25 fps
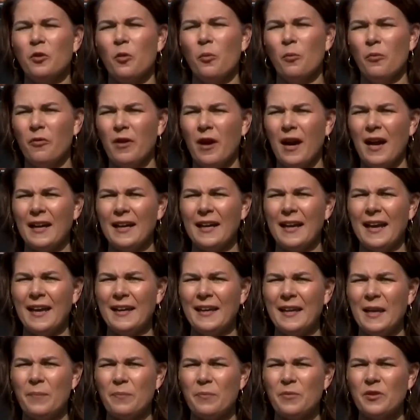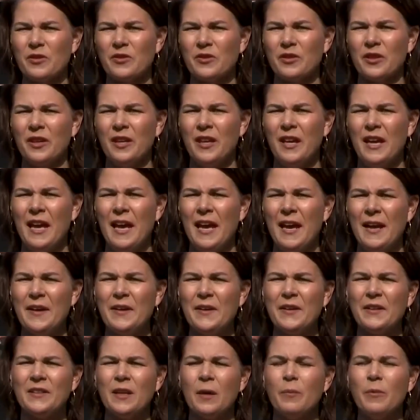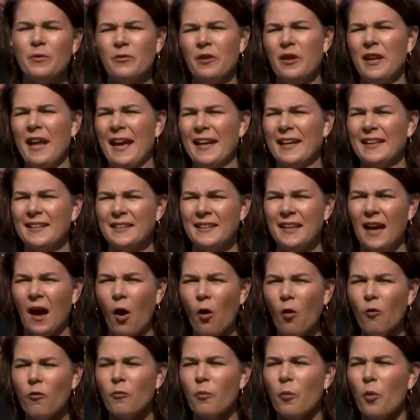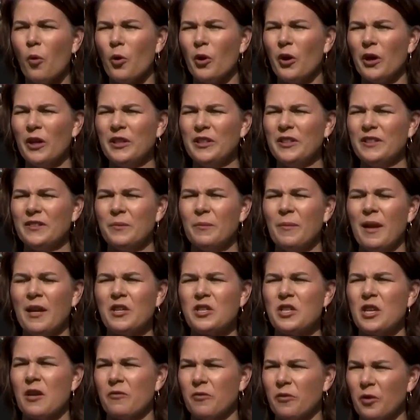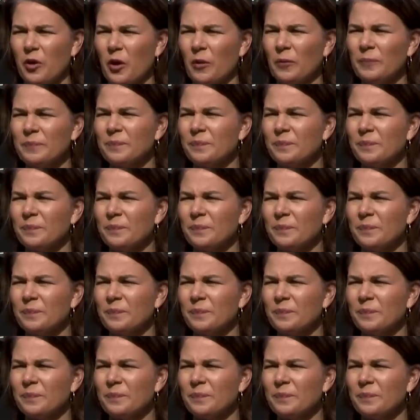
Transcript: Umfrageergebnisse, äh, damit wir einen echten Aufbruch in diesem Land schaffen können.